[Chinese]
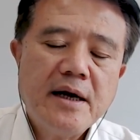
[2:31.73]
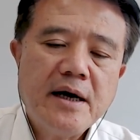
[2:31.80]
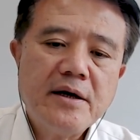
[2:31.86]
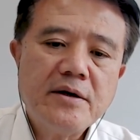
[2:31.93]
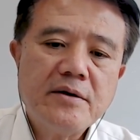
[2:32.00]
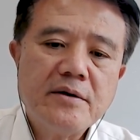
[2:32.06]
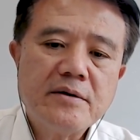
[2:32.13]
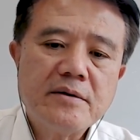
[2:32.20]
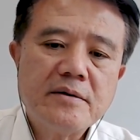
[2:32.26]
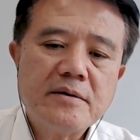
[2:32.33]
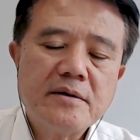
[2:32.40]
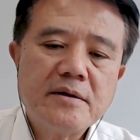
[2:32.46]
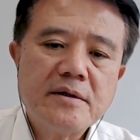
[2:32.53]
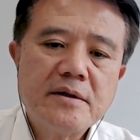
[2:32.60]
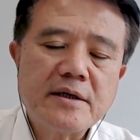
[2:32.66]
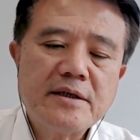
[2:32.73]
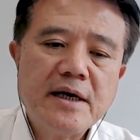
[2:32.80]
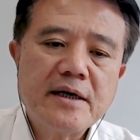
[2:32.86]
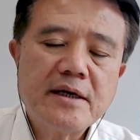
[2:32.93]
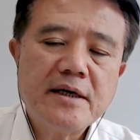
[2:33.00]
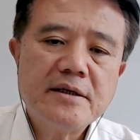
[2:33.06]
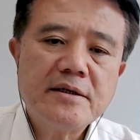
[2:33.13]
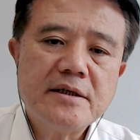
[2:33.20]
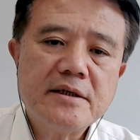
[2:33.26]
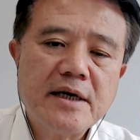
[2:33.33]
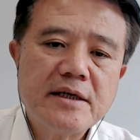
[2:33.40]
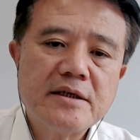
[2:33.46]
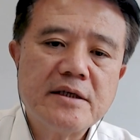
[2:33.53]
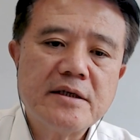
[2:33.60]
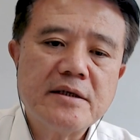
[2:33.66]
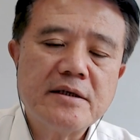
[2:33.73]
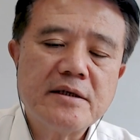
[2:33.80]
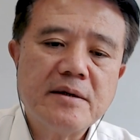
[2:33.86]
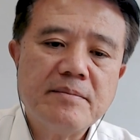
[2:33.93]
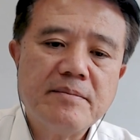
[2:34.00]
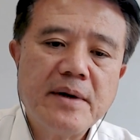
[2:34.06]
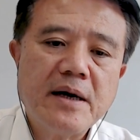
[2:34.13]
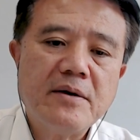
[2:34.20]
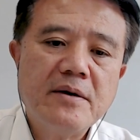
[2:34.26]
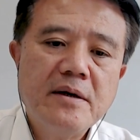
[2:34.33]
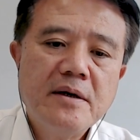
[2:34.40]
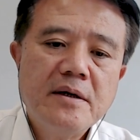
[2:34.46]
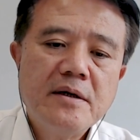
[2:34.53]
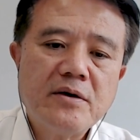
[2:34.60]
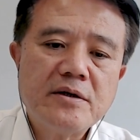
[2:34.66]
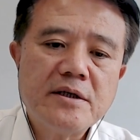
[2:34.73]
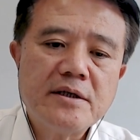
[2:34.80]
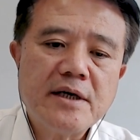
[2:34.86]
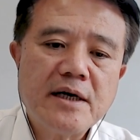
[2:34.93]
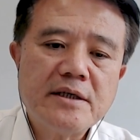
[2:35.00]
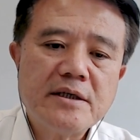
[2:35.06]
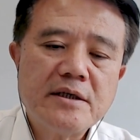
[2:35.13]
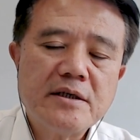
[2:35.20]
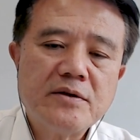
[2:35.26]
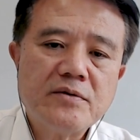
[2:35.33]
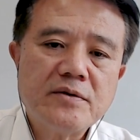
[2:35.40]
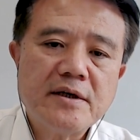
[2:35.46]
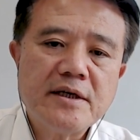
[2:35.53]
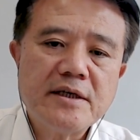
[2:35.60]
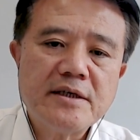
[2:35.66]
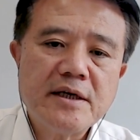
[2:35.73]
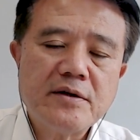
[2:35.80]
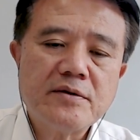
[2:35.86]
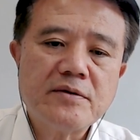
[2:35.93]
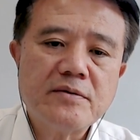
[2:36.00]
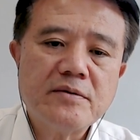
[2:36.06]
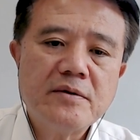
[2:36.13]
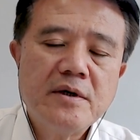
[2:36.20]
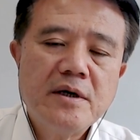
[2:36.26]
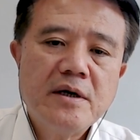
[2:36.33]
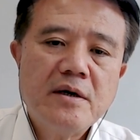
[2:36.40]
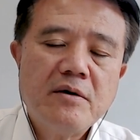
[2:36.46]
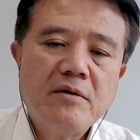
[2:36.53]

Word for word: 还有网上跟警察局呈报，还有警察局专案小组。